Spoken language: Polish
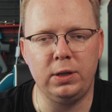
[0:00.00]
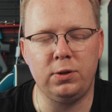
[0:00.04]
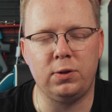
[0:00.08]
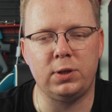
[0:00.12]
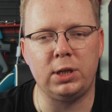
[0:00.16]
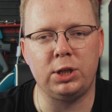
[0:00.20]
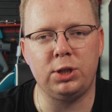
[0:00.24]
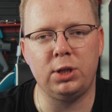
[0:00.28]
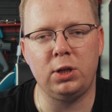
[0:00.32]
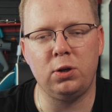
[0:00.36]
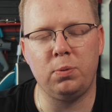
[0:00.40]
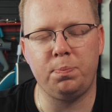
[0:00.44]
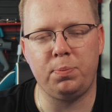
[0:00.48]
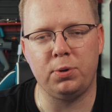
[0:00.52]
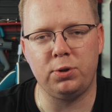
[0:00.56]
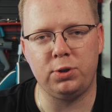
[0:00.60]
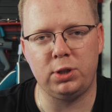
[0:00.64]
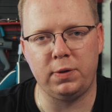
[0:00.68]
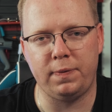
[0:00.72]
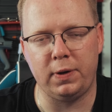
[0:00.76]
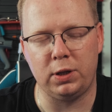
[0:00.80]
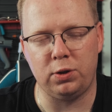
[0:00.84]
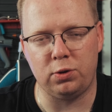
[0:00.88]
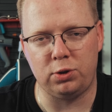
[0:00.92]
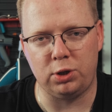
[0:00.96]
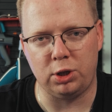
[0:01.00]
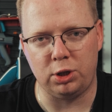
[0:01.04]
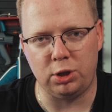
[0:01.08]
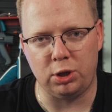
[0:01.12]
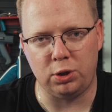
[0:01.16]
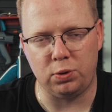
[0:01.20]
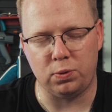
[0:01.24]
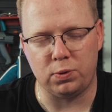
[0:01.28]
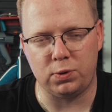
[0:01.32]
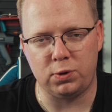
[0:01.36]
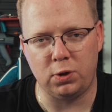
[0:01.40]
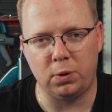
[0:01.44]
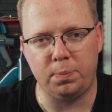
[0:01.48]
to zaczynają podgrzewać do
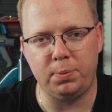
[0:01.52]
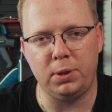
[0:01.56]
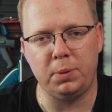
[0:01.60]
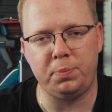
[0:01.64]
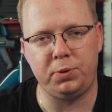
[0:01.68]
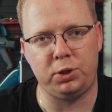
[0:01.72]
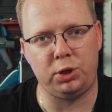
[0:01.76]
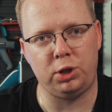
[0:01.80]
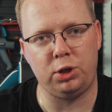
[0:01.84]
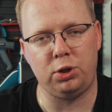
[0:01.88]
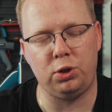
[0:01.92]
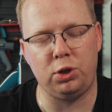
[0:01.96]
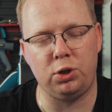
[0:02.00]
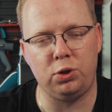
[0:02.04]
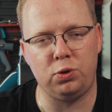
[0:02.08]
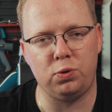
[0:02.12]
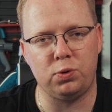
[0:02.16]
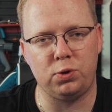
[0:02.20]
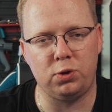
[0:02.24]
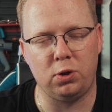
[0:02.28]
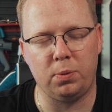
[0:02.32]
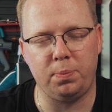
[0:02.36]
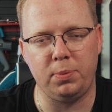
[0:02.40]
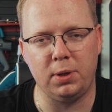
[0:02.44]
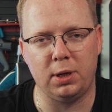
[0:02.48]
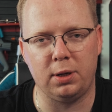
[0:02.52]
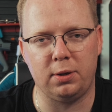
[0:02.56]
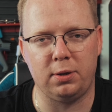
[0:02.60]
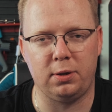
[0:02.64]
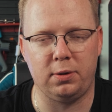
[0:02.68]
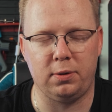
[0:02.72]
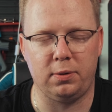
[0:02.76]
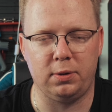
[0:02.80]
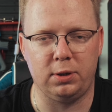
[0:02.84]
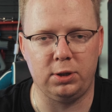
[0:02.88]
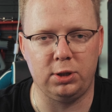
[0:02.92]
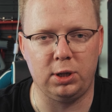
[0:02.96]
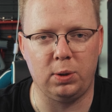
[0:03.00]
60 stopni. Przy 60 stopniach
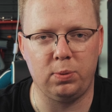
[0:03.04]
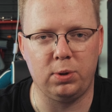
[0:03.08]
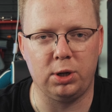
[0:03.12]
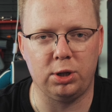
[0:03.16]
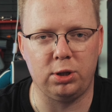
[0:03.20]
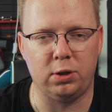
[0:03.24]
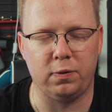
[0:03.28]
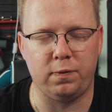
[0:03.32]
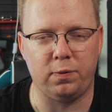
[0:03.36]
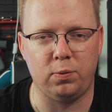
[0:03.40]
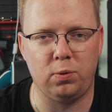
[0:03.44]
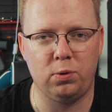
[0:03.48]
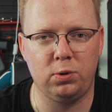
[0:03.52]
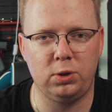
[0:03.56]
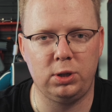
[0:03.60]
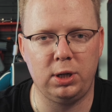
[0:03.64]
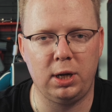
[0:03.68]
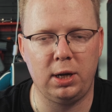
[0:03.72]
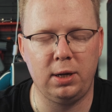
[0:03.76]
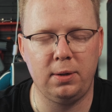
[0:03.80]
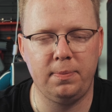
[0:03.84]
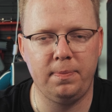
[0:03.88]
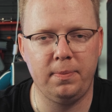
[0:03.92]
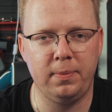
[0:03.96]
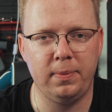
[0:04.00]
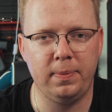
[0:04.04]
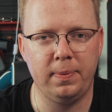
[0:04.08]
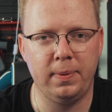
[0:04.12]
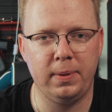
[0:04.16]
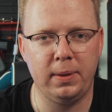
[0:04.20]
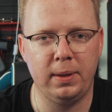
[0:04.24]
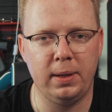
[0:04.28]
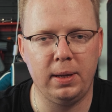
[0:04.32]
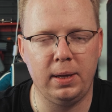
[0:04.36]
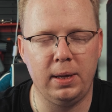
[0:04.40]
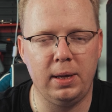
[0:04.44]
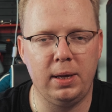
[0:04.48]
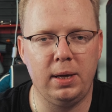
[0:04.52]
grzałka się wyłącza
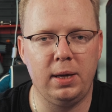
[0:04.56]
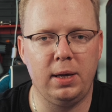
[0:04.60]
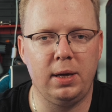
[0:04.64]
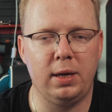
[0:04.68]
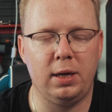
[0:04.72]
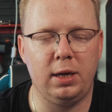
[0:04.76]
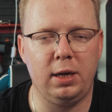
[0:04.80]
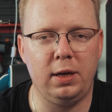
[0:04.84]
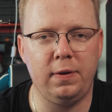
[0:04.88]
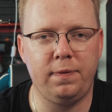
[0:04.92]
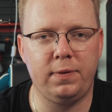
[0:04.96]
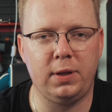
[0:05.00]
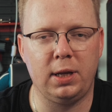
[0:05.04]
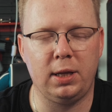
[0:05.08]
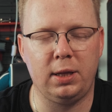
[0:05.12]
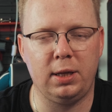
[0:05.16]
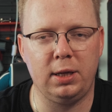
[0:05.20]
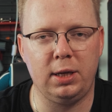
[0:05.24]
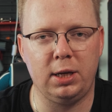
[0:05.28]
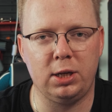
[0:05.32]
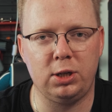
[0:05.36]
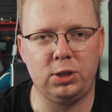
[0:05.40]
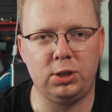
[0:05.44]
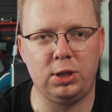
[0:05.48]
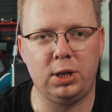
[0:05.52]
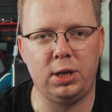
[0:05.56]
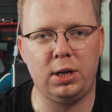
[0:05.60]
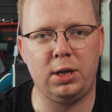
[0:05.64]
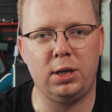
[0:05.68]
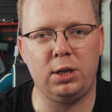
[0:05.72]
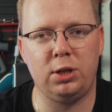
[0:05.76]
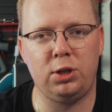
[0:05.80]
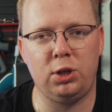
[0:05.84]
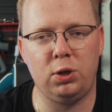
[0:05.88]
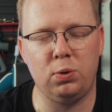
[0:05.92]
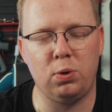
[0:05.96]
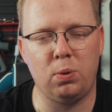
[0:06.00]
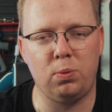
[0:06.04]
i wtedy jeszcze
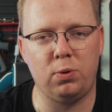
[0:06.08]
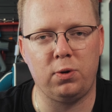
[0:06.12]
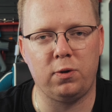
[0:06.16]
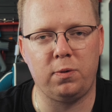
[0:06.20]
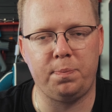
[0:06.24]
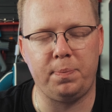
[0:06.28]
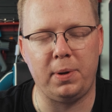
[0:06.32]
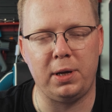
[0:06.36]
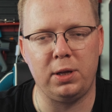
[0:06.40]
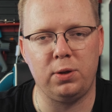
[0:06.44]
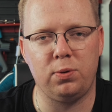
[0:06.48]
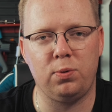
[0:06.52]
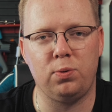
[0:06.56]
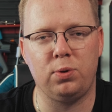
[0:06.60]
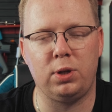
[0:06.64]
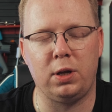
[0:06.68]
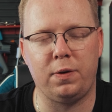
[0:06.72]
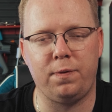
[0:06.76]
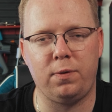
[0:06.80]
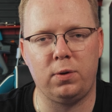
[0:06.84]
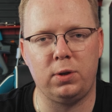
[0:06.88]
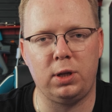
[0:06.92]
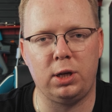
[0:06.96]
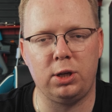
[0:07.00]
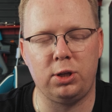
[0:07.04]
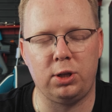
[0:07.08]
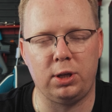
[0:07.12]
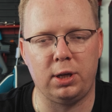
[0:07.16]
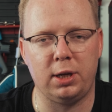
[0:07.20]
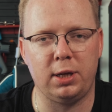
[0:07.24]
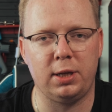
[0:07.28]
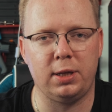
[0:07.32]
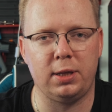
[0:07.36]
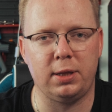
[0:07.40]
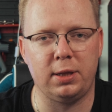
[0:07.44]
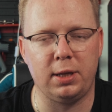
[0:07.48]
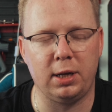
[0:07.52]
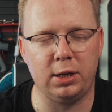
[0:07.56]
siłą rozpędu ta woda
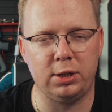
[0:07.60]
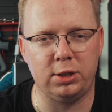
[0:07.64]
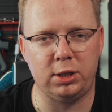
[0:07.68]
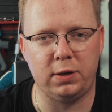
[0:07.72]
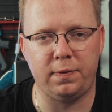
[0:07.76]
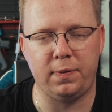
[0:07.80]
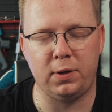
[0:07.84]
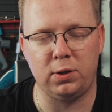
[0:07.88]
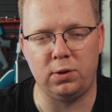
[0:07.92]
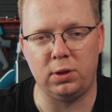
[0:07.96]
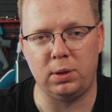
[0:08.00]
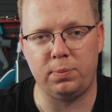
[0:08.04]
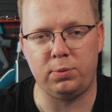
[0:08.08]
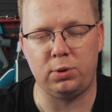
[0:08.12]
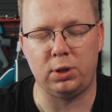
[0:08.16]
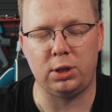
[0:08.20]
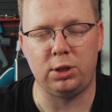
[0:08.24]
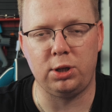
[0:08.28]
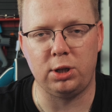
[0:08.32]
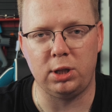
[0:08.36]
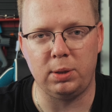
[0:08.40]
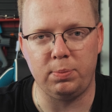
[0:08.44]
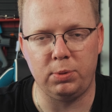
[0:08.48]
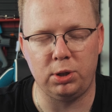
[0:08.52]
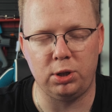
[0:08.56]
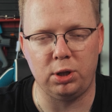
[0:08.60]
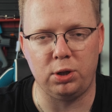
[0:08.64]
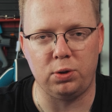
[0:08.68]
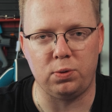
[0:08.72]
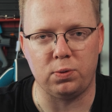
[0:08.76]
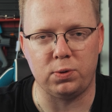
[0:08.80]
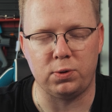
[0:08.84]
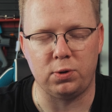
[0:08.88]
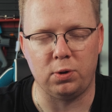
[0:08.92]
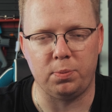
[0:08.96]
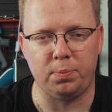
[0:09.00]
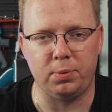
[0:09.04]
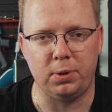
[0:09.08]
się nagrzewa do na przykład
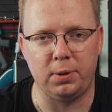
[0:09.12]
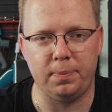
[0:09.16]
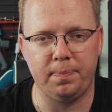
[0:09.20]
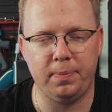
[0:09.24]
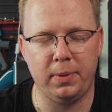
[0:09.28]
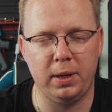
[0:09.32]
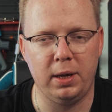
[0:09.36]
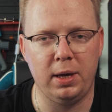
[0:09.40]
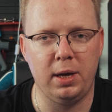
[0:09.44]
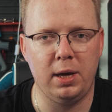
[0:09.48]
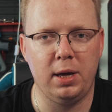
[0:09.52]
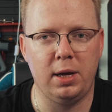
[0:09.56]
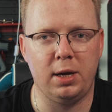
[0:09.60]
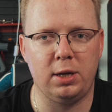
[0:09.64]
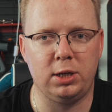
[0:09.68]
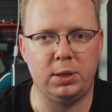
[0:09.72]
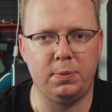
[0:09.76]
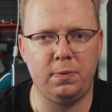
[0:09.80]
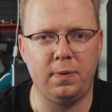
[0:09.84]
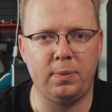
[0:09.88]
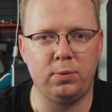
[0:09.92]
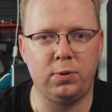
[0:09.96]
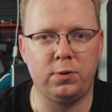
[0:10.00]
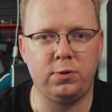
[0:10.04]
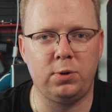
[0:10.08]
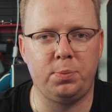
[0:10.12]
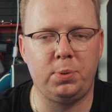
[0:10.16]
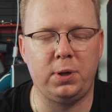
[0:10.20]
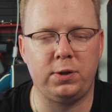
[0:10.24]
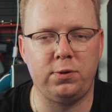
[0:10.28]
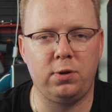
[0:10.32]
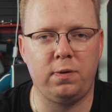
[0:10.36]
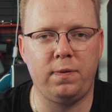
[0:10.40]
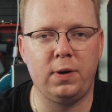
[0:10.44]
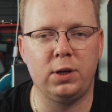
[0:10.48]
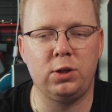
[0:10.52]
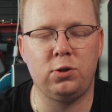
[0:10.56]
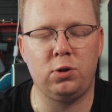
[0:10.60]
70 stopni. Żeby Wam to
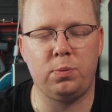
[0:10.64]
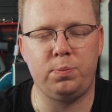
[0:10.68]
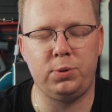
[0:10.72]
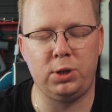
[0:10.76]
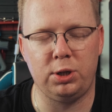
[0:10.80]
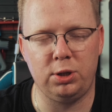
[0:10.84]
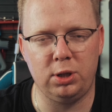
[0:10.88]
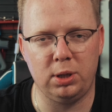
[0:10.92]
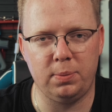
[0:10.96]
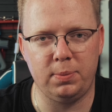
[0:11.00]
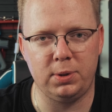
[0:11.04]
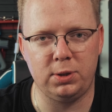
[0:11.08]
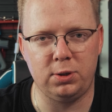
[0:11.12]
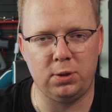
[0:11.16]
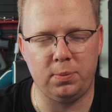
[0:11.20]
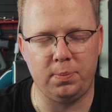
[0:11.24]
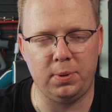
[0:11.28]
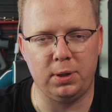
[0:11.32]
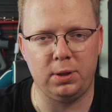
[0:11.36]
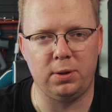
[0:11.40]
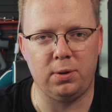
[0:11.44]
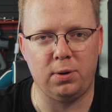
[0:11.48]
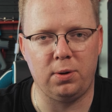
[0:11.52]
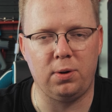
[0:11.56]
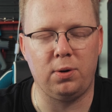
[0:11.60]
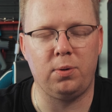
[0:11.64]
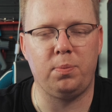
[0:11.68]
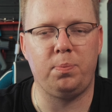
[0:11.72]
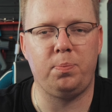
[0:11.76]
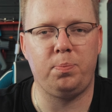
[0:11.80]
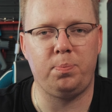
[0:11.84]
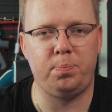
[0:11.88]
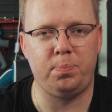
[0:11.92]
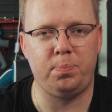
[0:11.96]
zobrazować, to przejdziemy sobie do